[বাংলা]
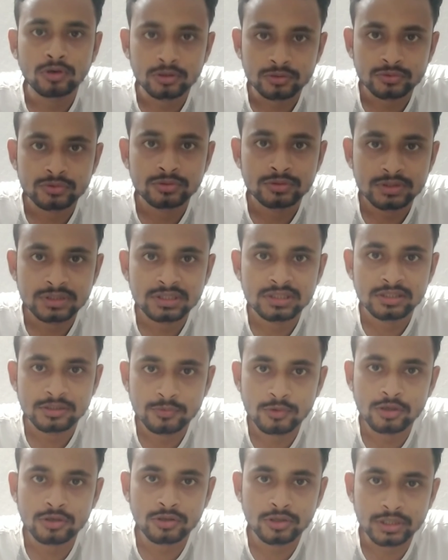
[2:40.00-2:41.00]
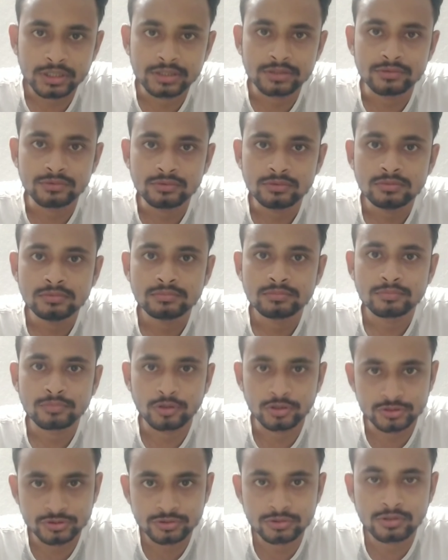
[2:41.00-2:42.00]
মূল অর্থনীতি নির্ভর করে কিন্তু
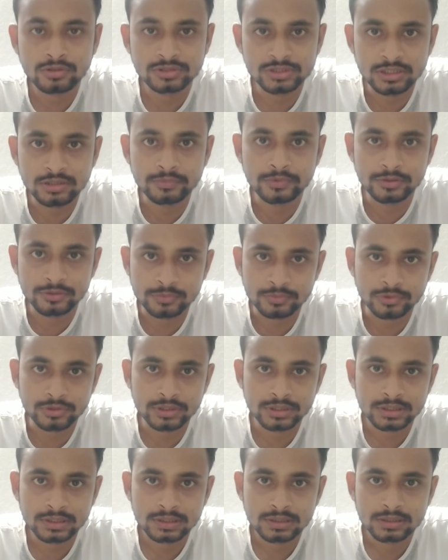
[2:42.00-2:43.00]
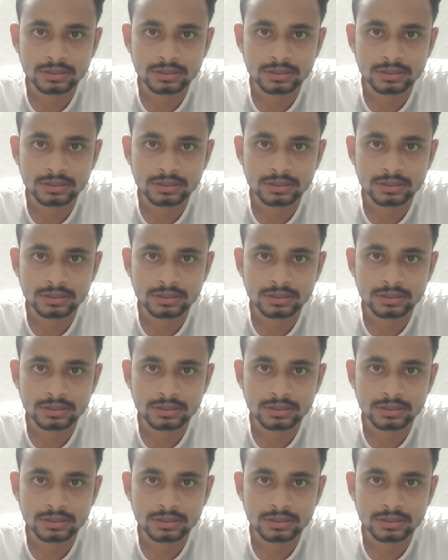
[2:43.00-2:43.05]
পর্যটন শিল্পের উপরে